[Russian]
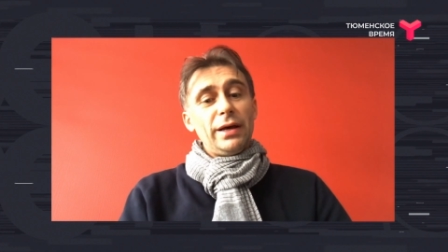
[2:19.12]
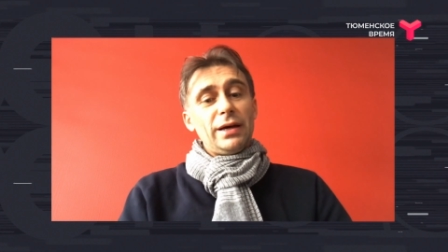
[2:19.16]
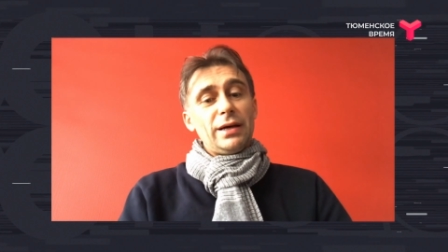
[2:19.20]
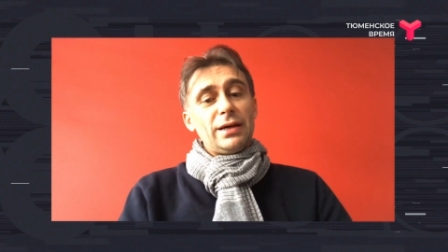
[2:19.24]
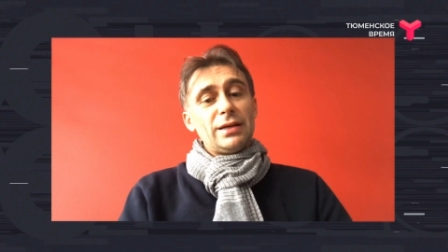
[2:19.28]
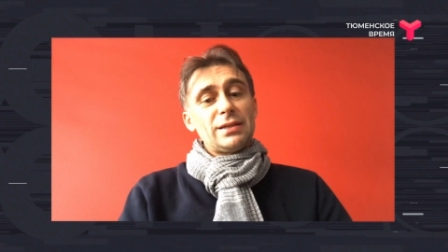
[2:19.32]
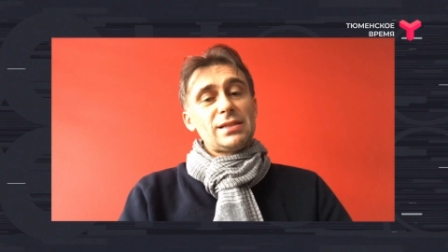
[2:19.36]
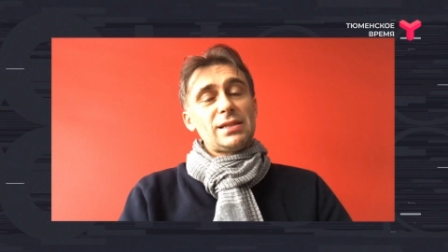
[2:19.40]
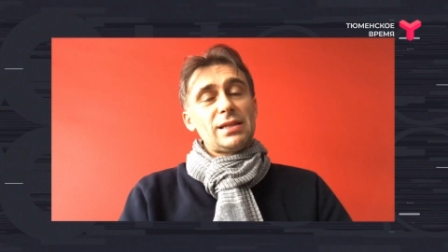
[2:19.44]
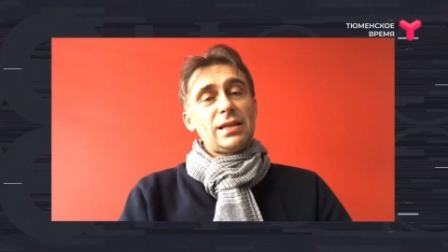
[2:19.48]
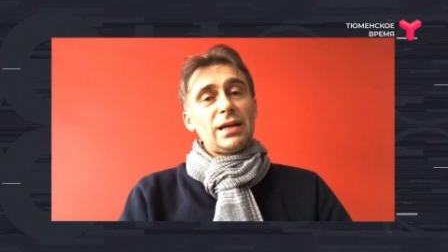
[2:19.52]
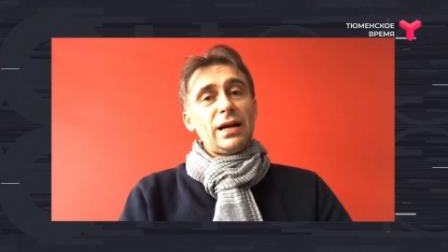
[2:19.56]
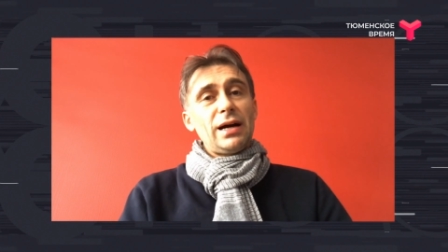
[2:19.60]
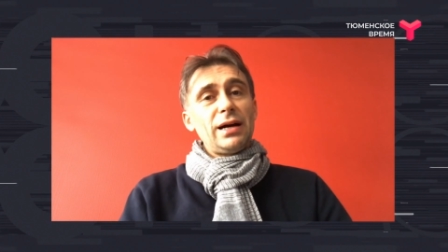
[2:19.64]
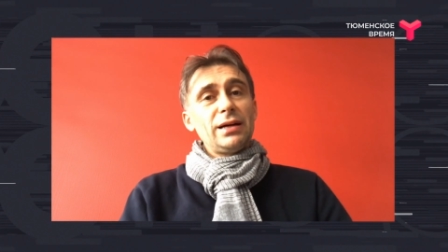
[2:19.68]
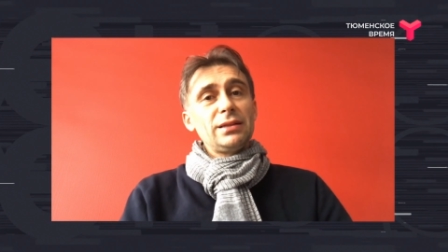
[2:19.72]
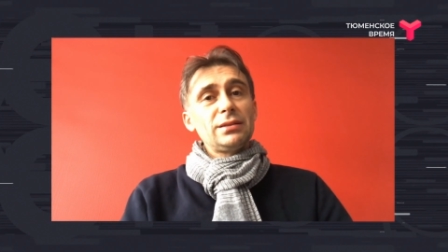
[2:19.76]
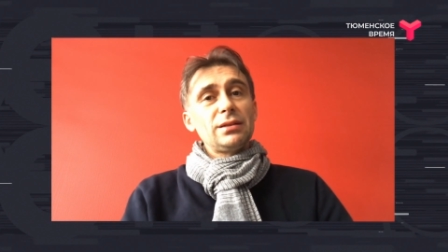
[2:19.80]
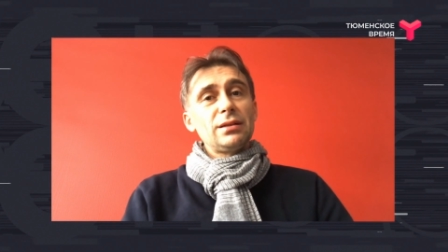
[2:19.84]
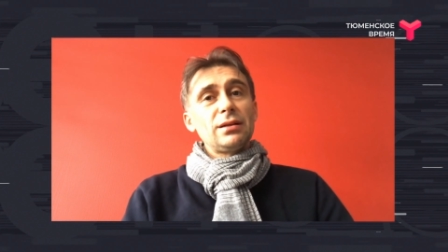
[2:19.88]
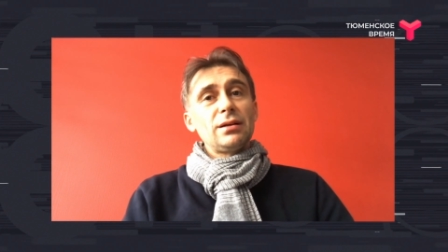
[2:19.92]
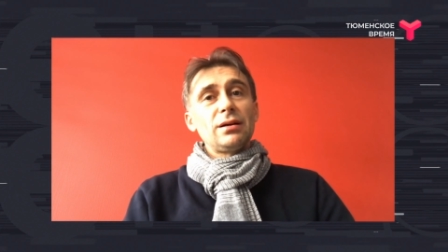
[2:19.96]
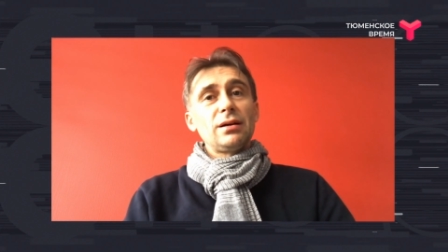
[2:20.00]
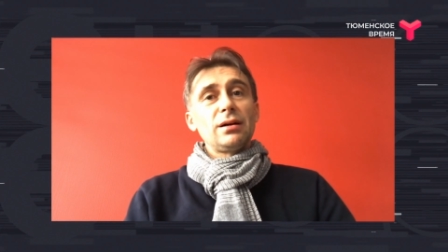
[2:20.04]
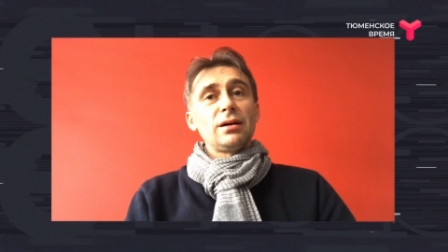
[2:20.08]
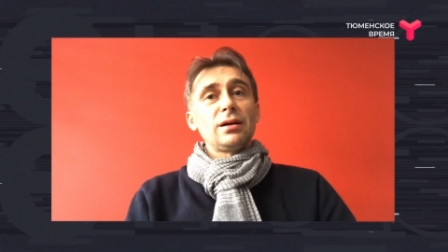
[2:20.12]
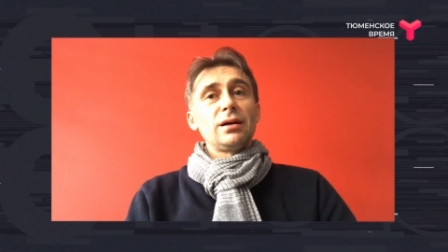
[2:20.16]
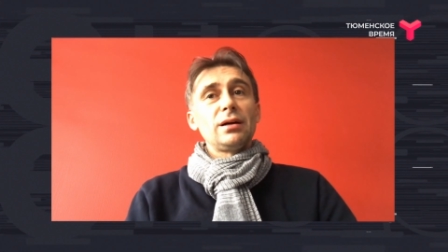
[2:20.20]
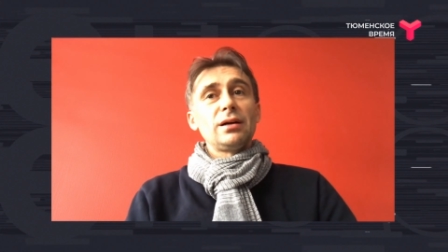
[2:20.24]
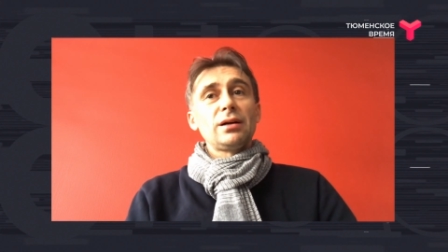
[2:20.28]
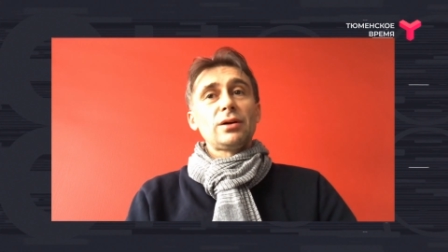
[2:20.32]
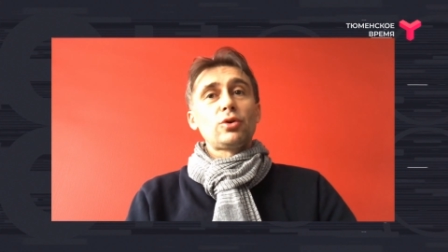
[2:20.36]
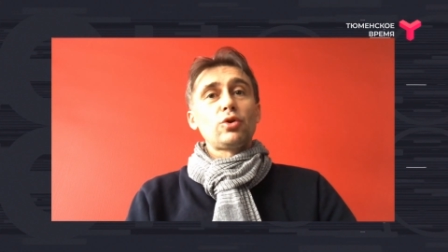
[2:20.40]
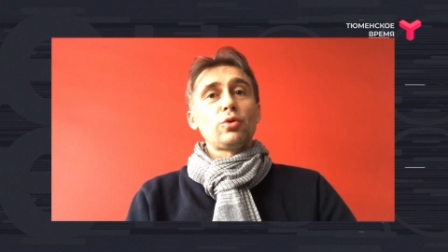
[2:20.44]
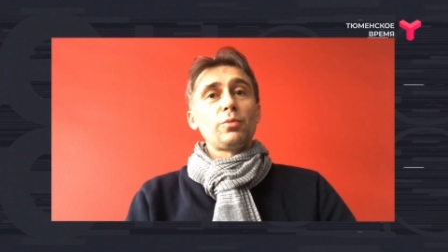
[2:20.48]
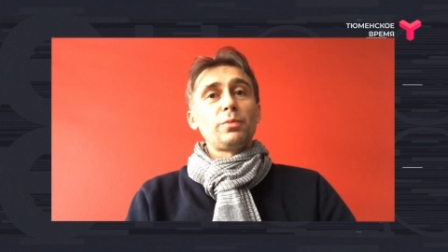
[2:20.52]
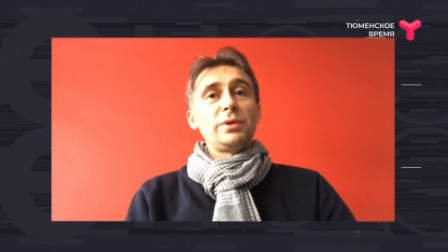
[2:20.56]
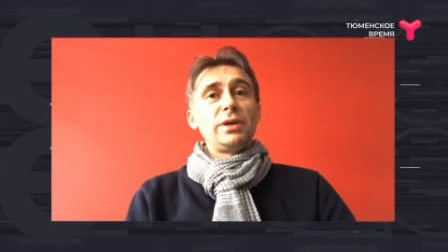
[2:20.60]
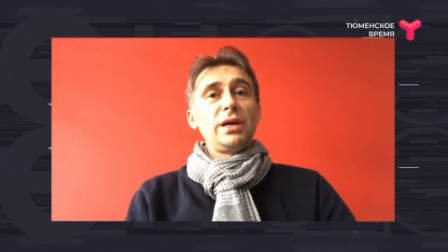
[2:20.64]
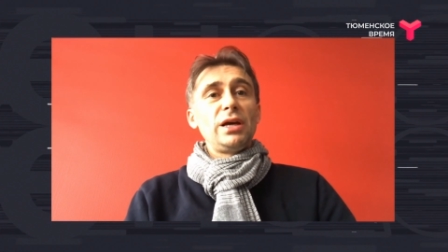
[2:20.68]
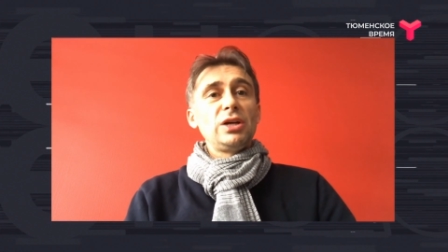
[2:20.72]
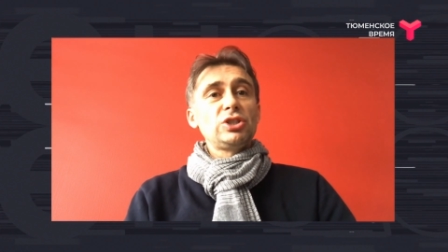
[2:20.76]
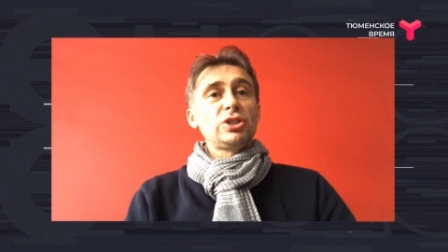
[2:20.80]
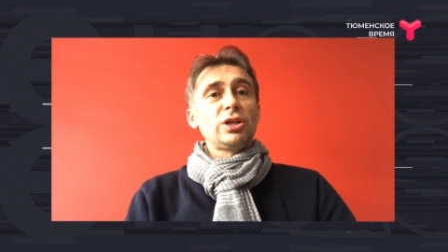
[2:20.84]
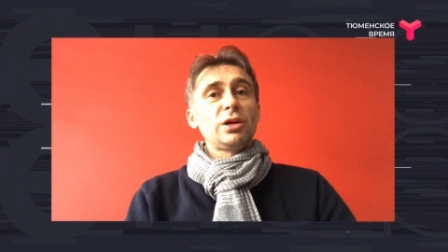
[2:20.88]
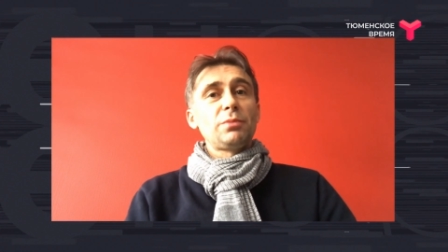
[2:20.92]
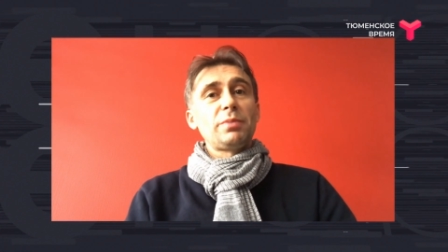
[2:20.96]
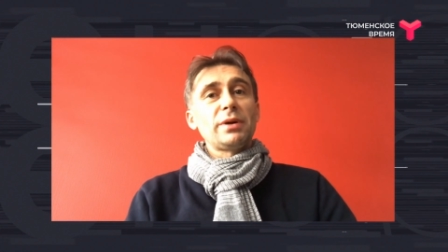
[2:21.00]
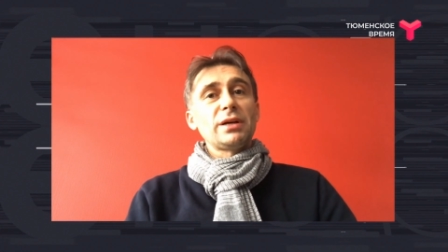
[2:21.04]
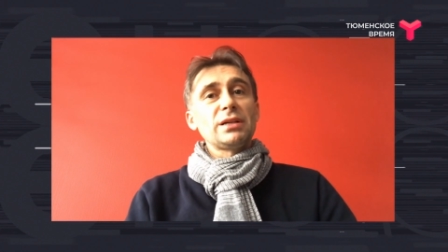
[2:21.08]
стран а,
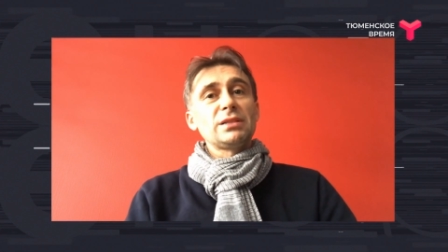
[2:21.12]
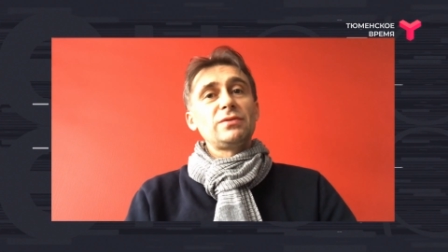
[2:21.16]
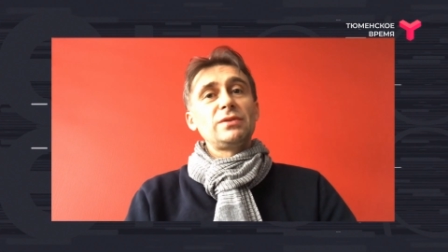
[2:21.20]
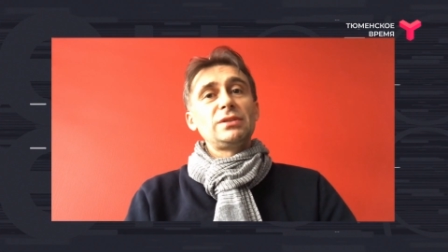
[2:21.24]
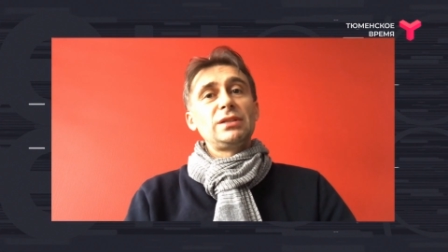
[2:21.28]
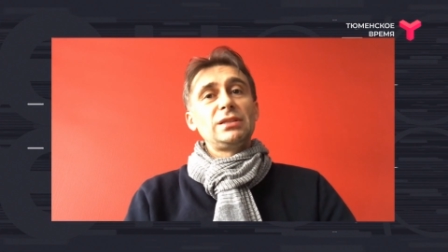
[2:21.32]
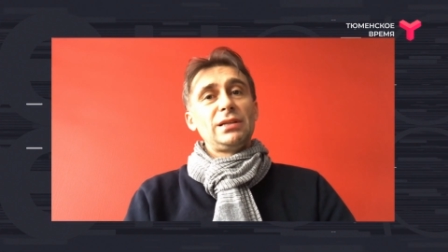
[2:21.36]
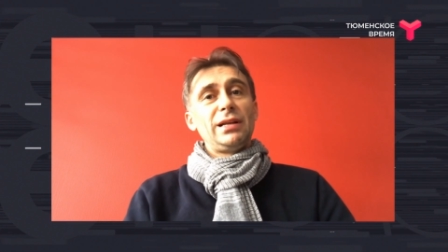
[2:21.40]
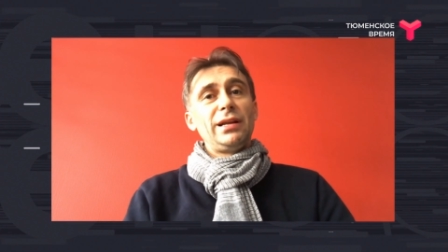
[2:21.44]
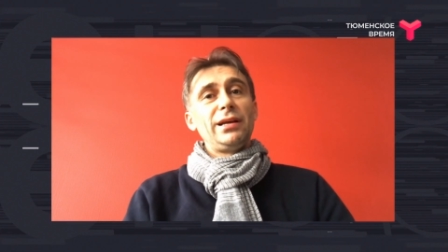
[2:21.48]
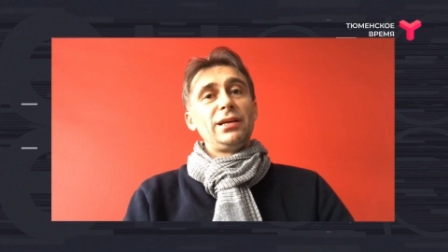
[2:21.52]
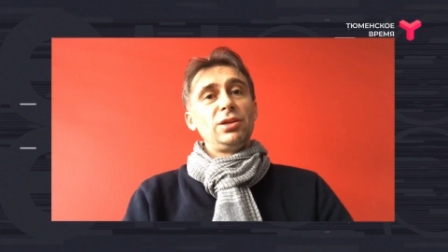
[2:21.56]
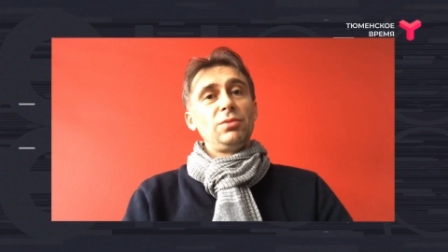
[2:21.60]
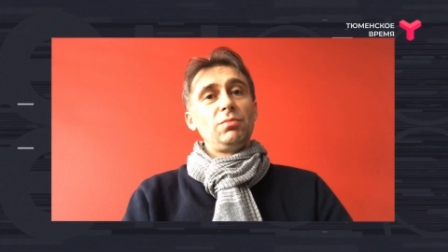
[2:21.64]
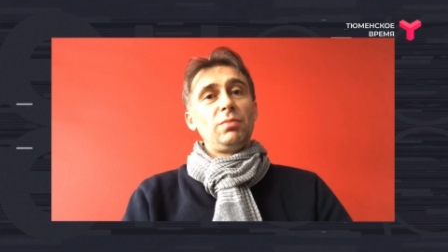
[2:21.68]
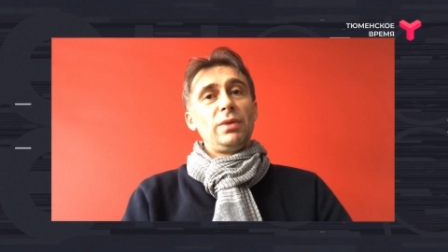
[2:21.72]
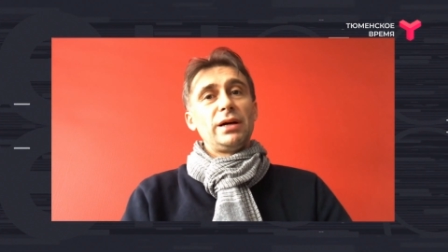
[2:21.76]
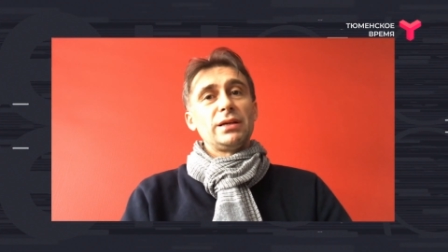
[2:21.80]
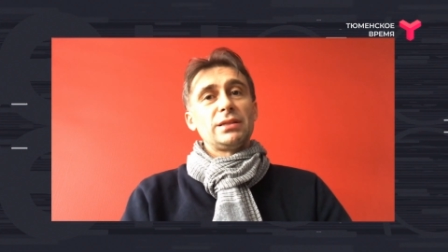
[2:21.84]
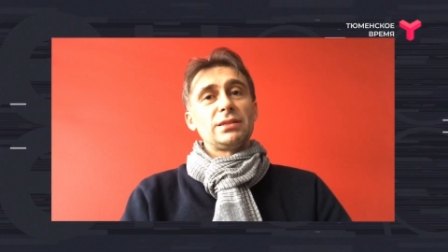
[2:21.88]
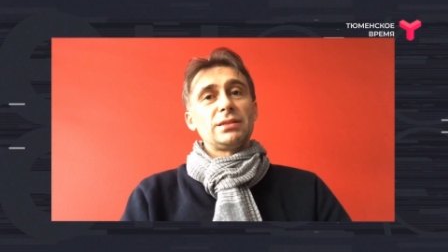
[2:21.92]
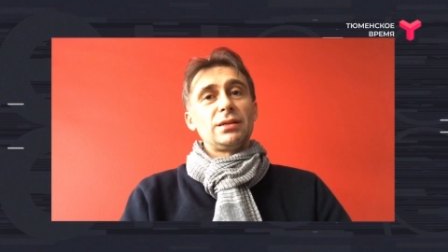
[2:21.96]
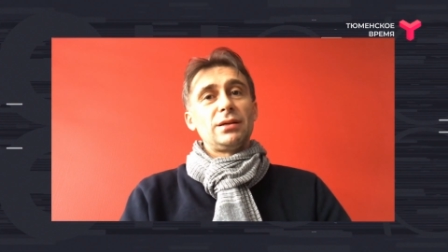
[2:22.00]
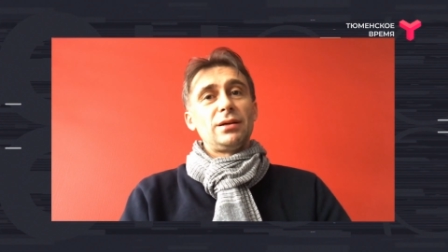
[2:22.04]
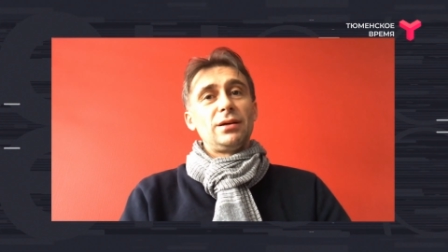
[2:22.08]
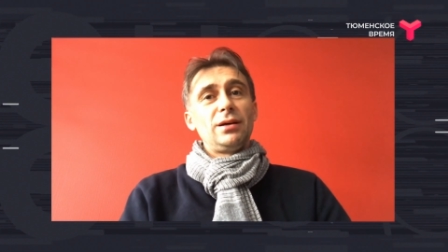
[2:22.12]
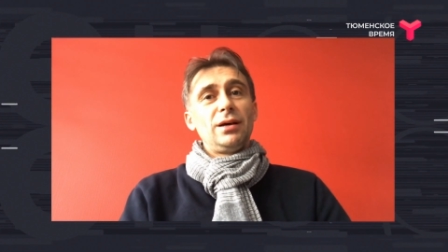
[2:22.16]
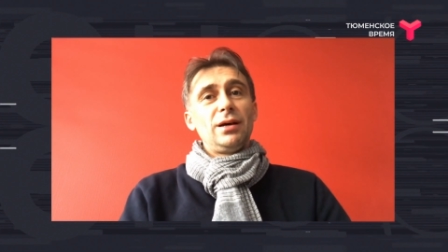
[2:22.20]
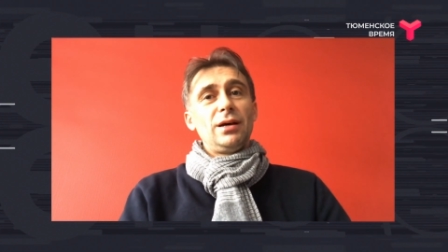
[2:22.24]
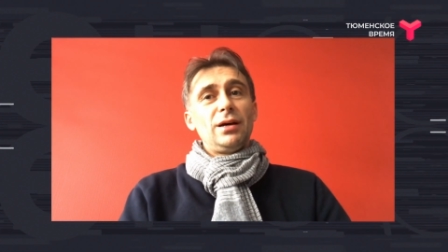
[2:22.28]
крупнейших производителей анимации.